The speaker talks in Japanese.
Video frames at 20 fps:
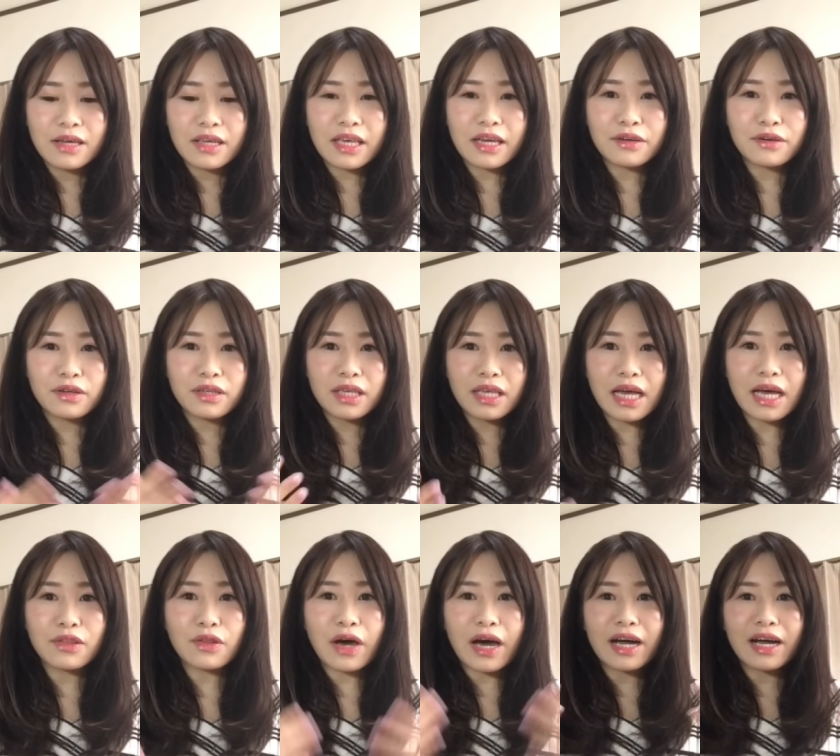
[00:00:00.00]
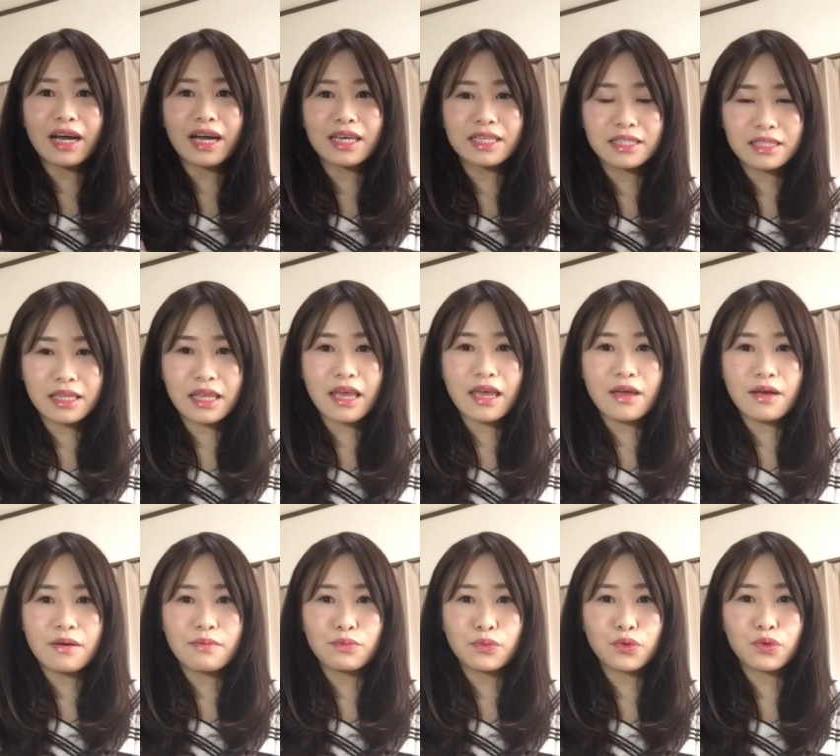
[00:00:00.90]
逆にあの悪化して
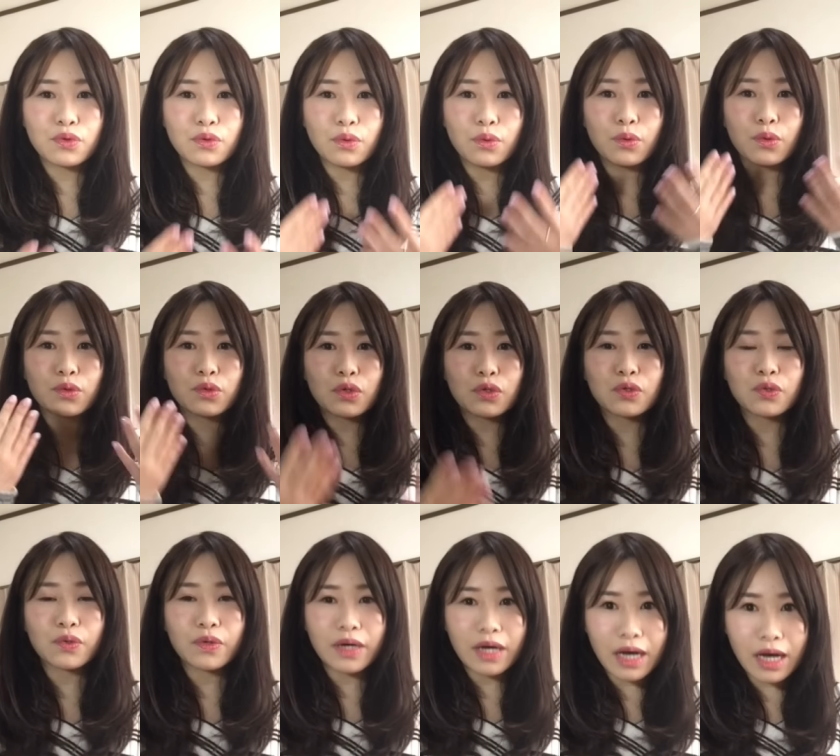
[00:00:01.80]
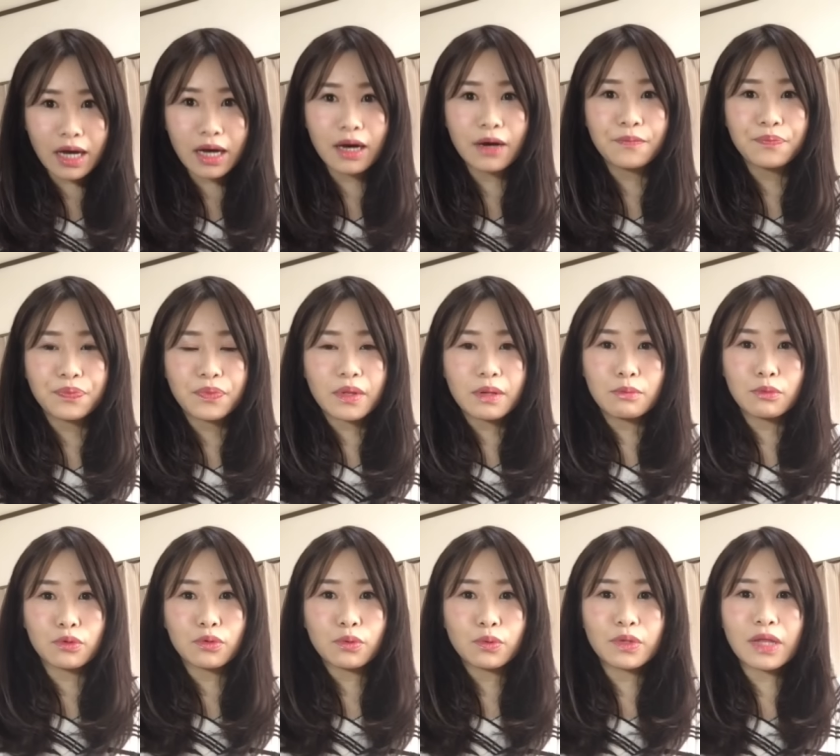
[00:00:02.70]
もっと嘔吐とか
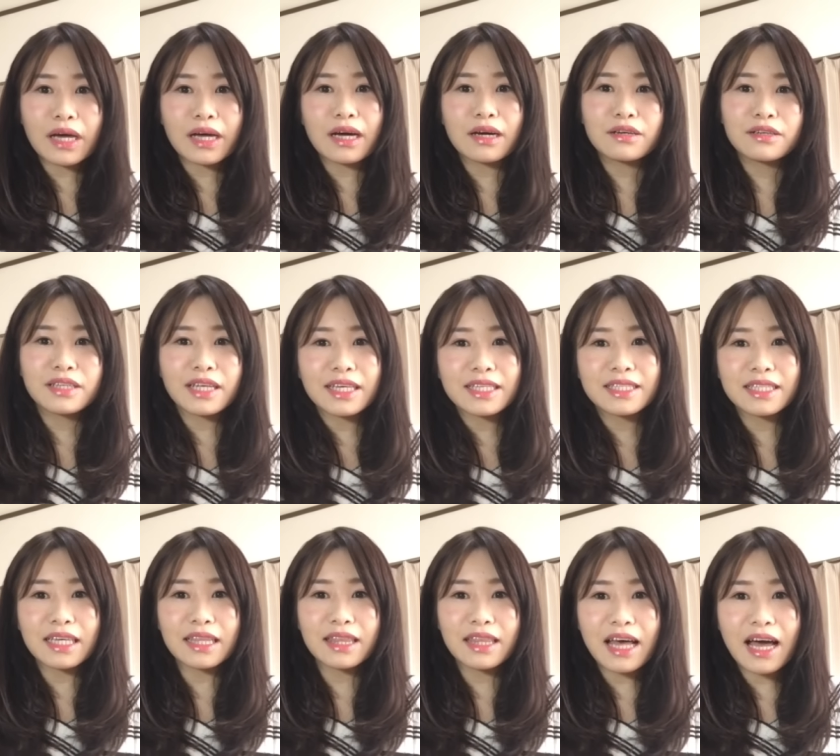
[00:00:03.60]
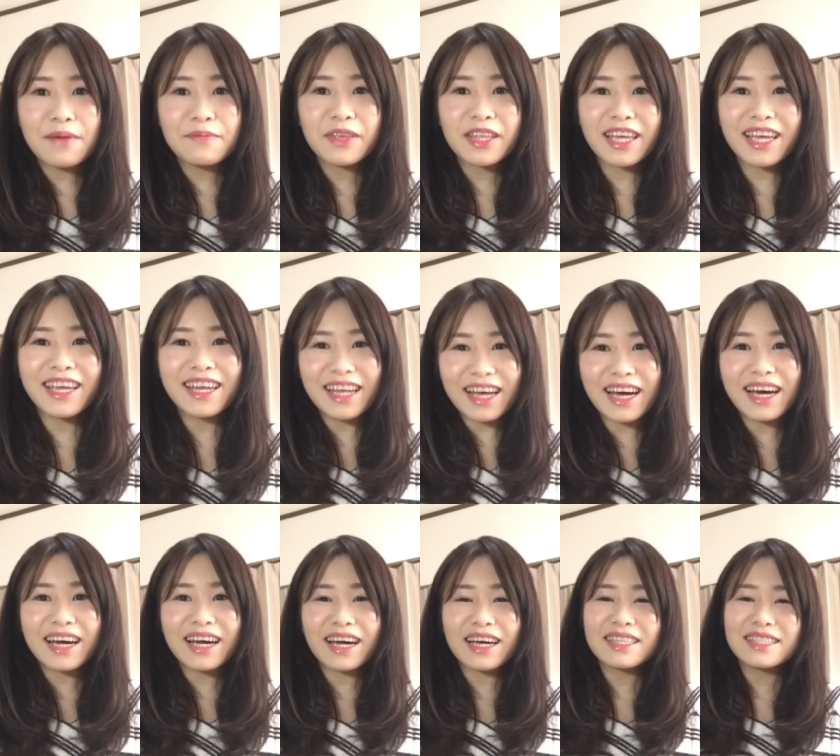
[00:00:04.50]
もっとお腹下しちゃったみたい
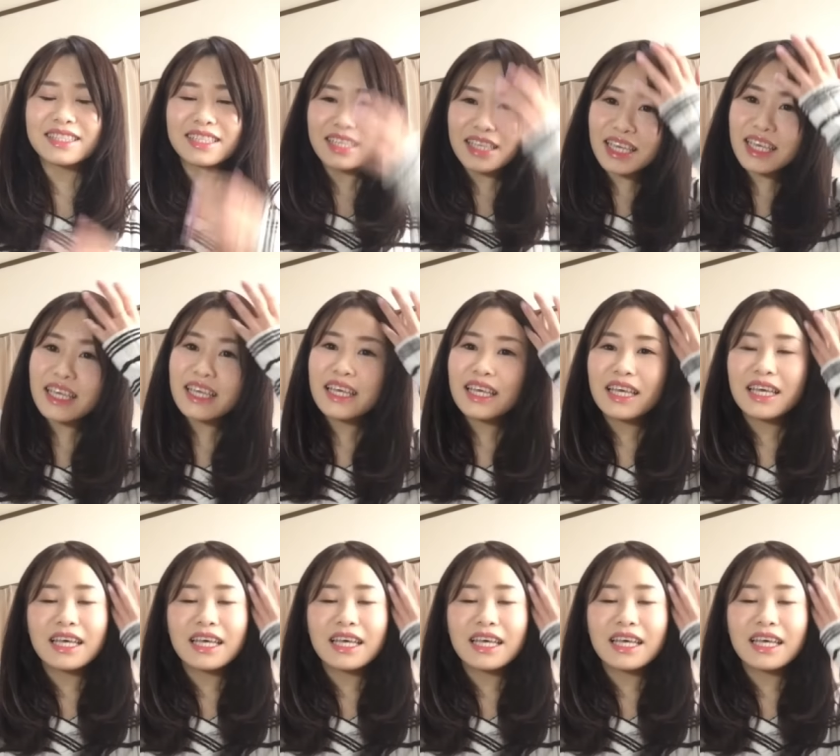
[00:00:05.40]
な感じに